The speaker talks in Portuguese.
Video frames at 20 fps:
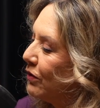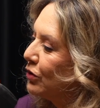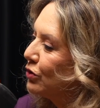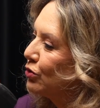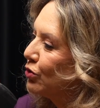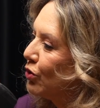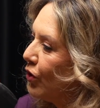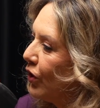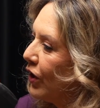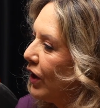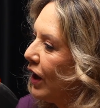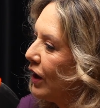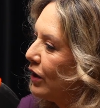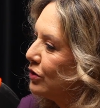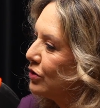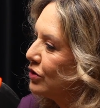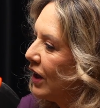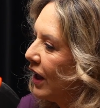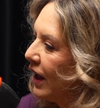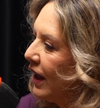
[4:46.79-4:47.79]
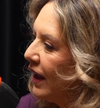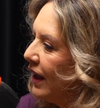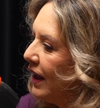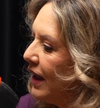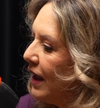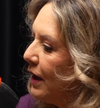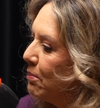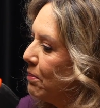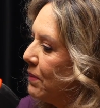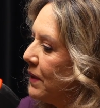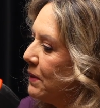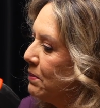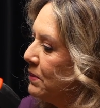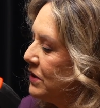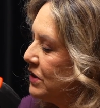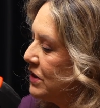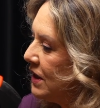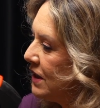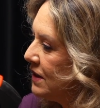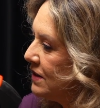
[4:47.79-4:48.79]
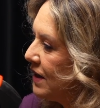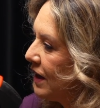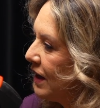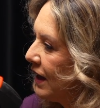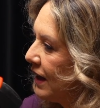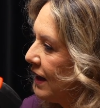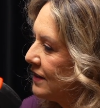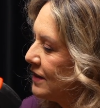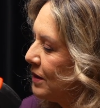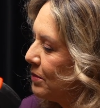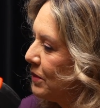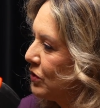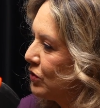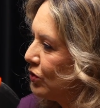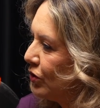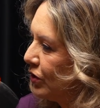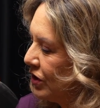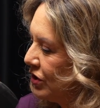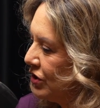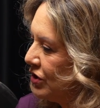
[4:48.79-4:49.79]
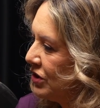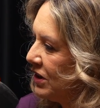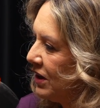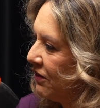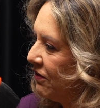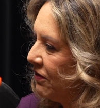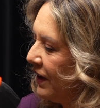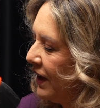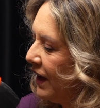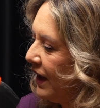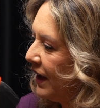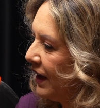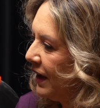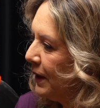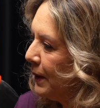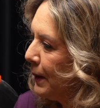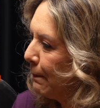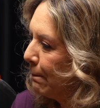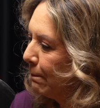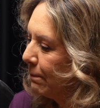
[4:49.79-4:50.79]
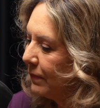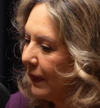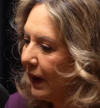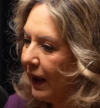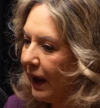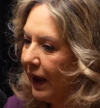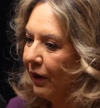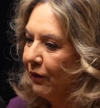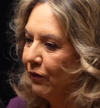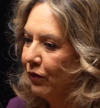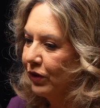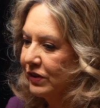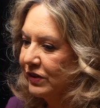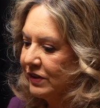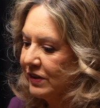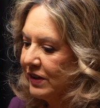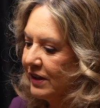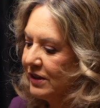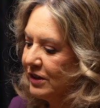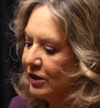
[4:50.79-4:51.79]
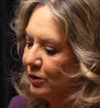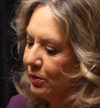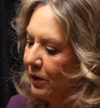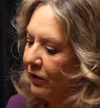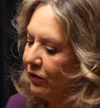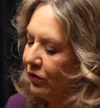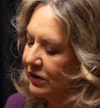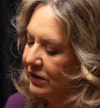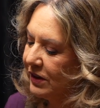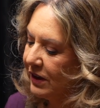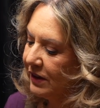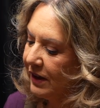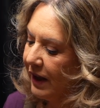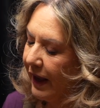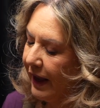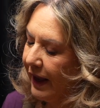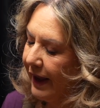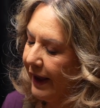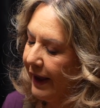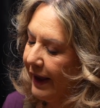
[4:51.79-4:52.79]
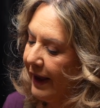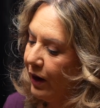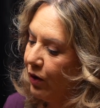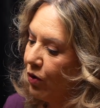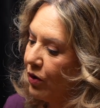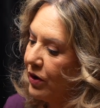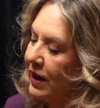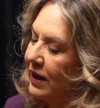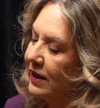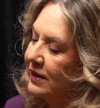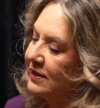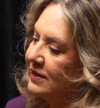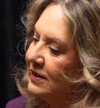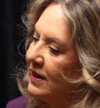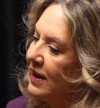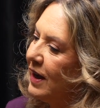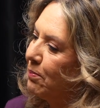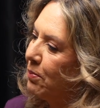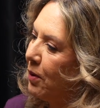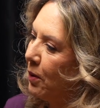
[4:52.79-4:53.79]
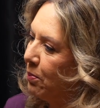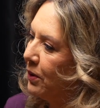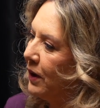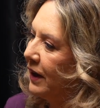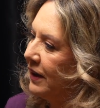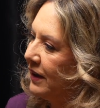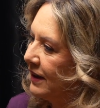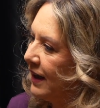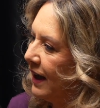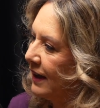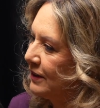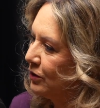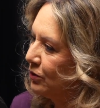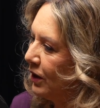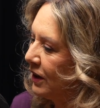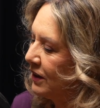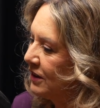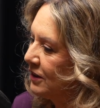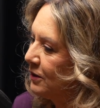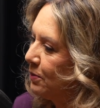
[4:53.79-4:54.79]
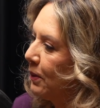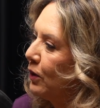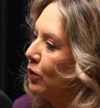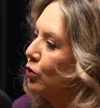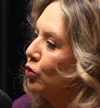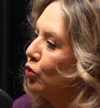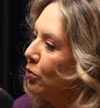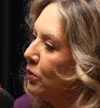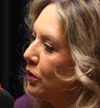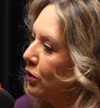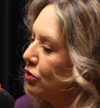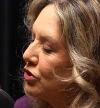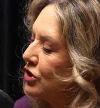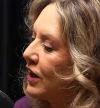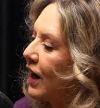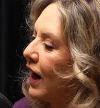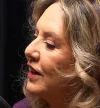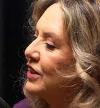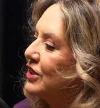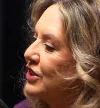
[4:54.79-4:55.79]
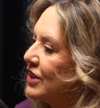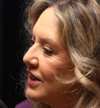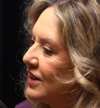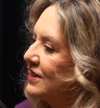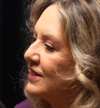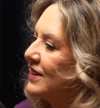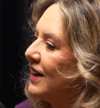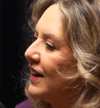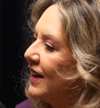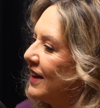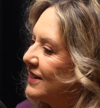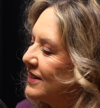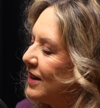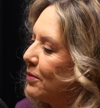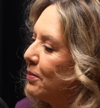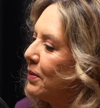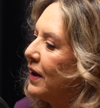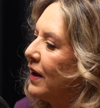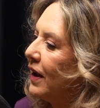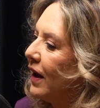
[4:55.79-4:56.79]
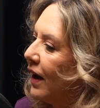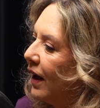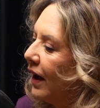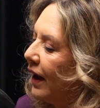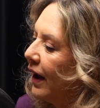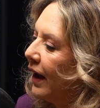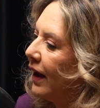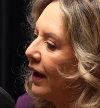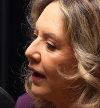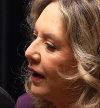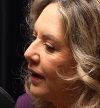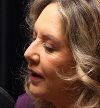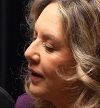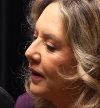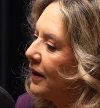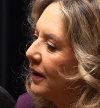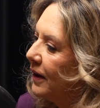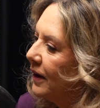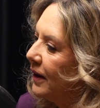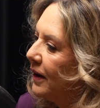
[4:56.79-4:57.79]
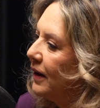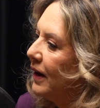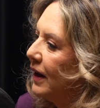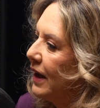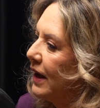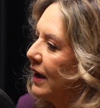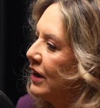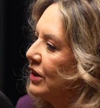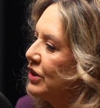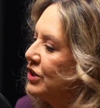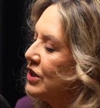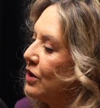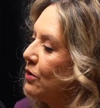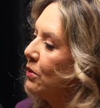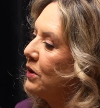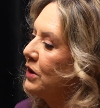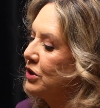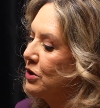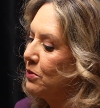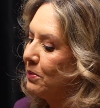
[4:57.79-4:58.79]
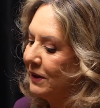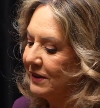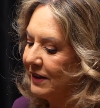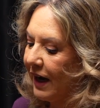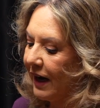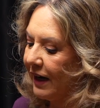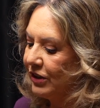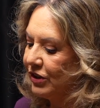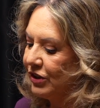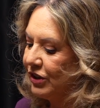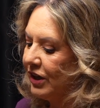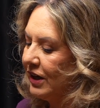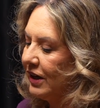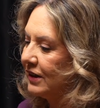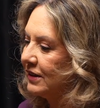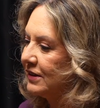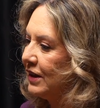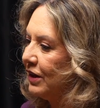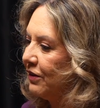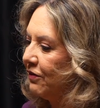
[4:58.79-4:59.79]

os correios, né? Dizem que nas emissoras de TV você, você é, reconhecia a popularidade do artista pelo número de cartinhas que ele Exatamente, recebia. Exatamente, é. gente. E tinha, e tinha umas cartinhas que